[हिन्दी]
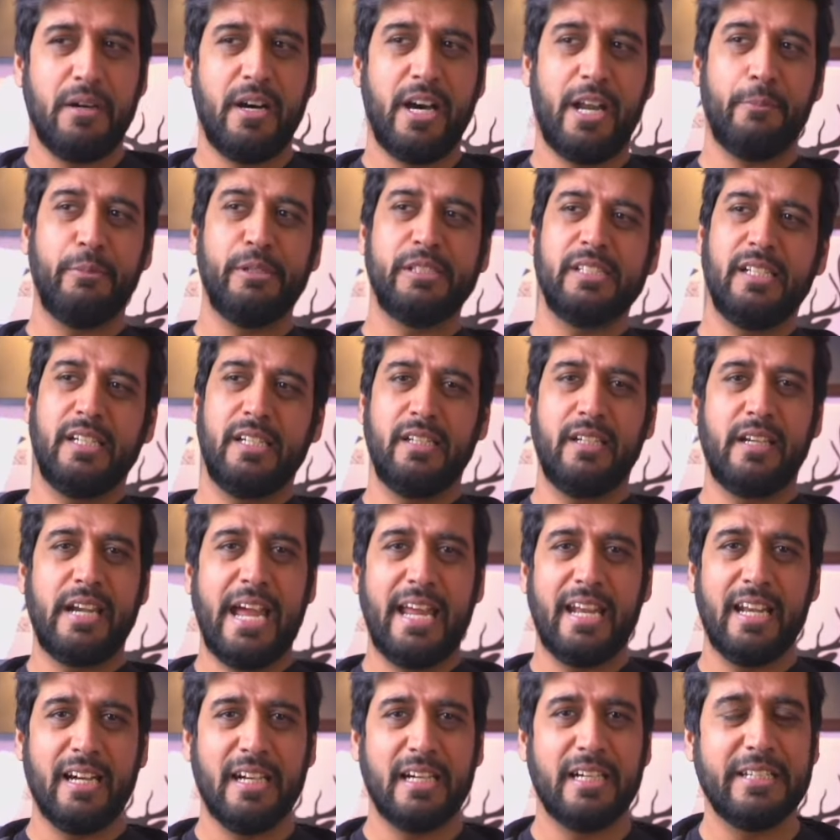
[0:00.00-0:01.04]
हरभजन
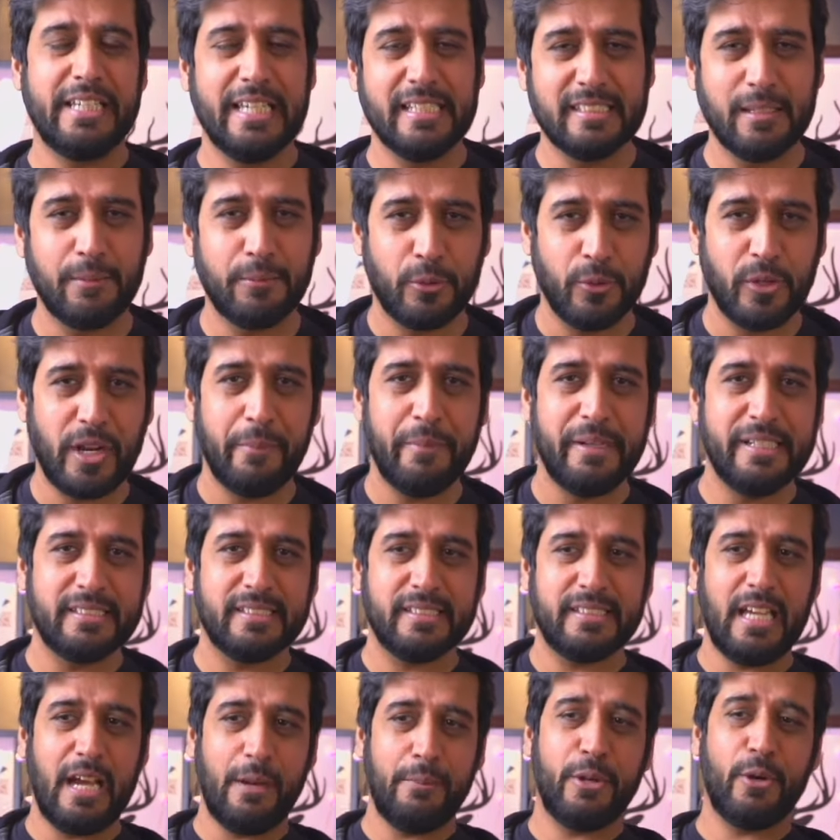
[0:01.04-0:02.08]
रैना ये सब टूर्नामेंट्स
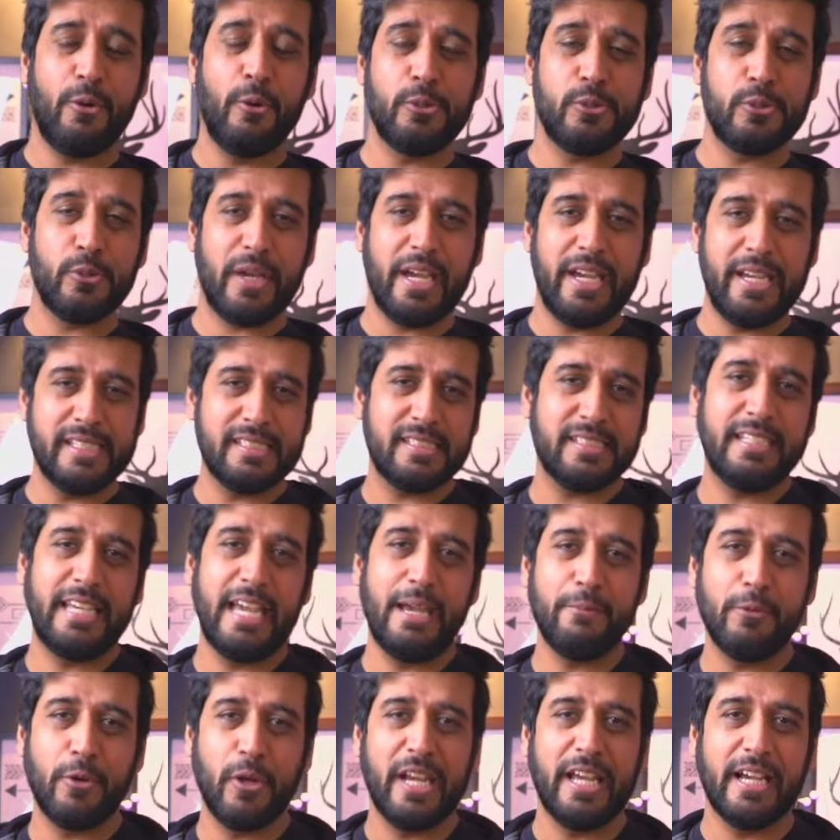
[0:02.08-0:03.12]
यहाँ पर हो चुके हैं इस
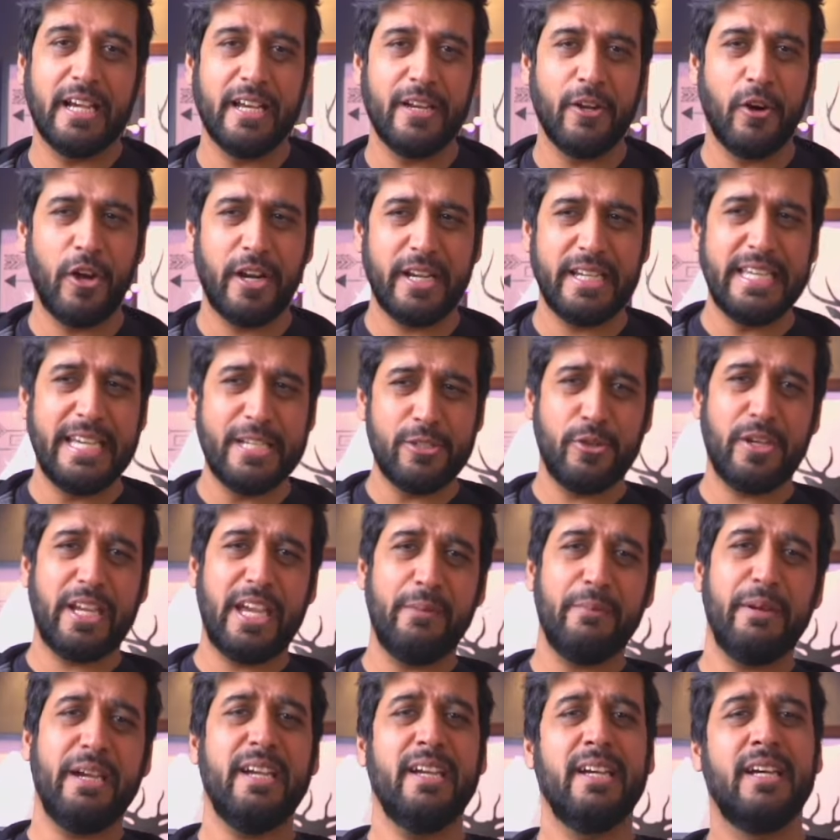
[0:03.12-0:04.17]
गेम को लेकर और ये जो
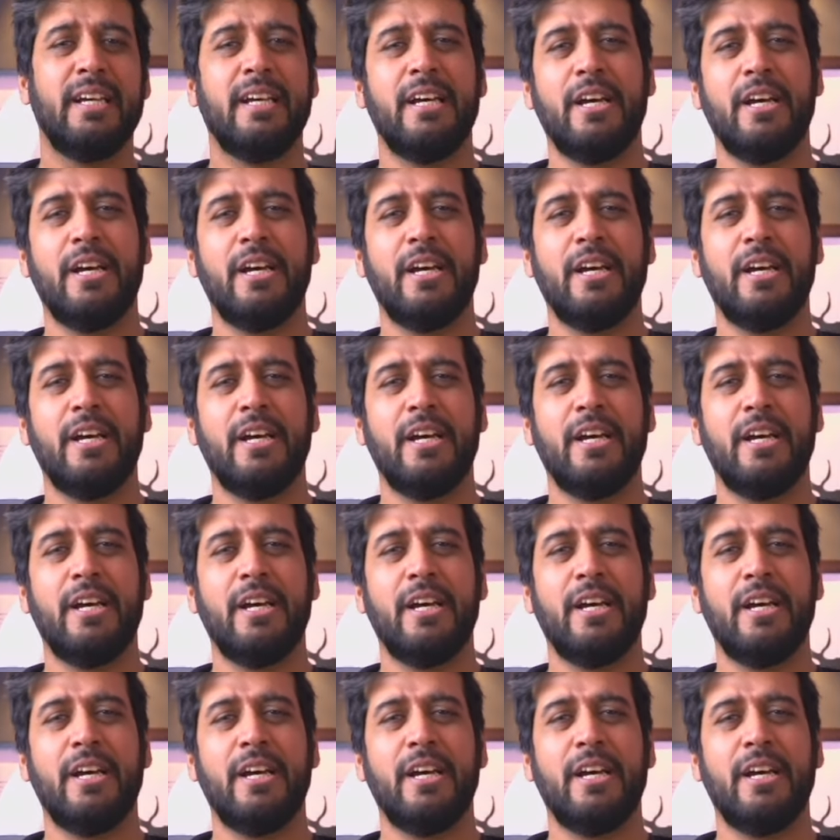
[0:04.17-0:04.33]
गेम है